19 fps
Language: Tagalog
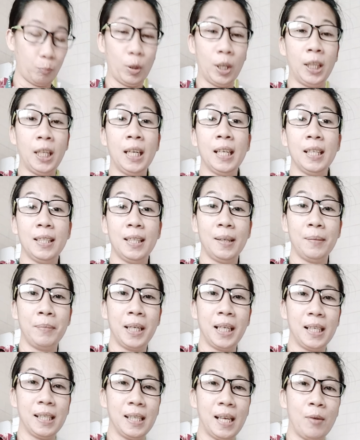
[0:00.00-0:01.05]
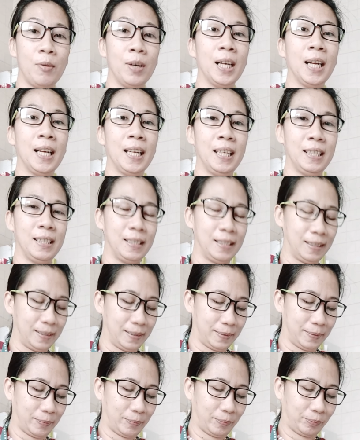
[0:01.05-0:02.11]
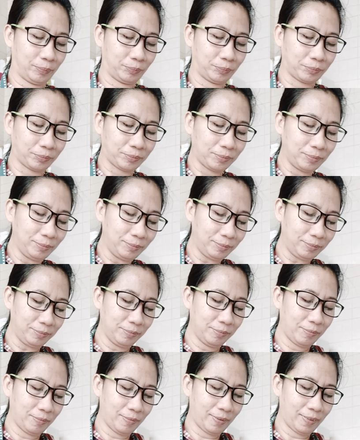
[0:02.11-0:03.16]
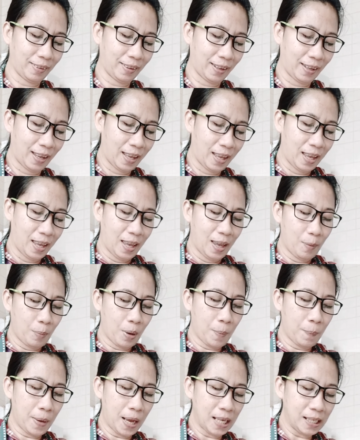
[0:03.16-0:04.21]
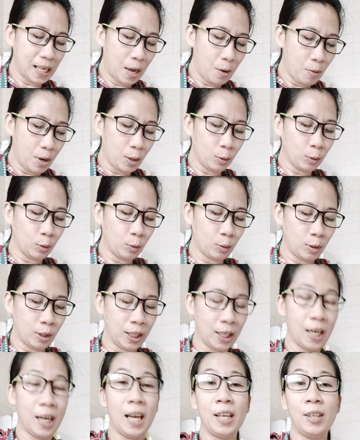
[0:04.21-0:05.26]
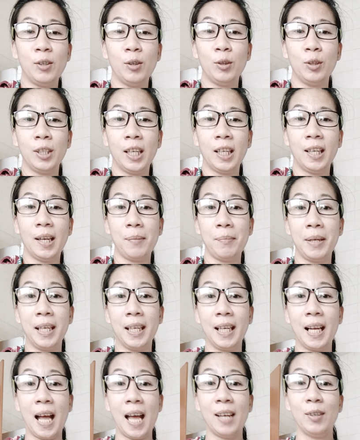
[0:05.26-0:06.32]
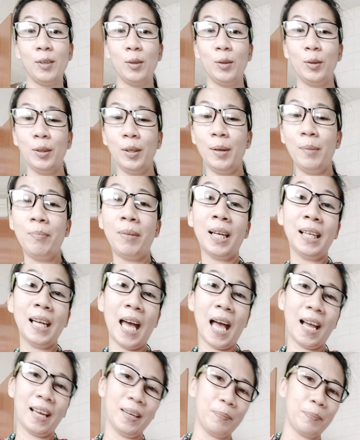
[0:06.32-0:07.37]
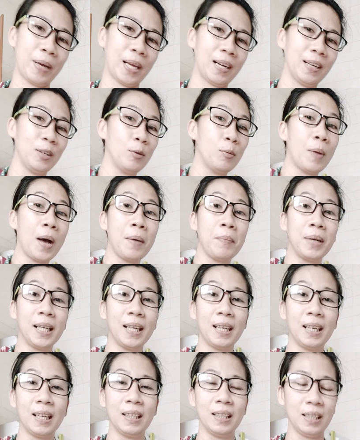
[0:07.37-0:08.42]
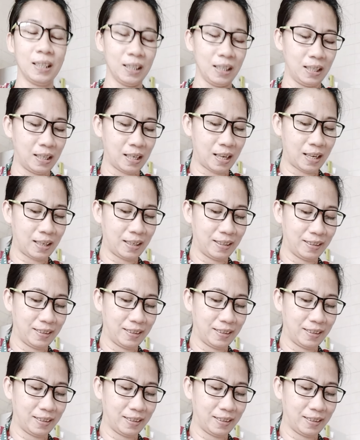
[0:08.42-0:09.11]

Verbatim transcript: Pwede na siyang mag-asawa, guys. Ay, kong mag-asawa. Papaasawa ko to ng uh, ah, ano, ng Amerikano. Ibang... Paglaki para yumaman ang kanyang ina.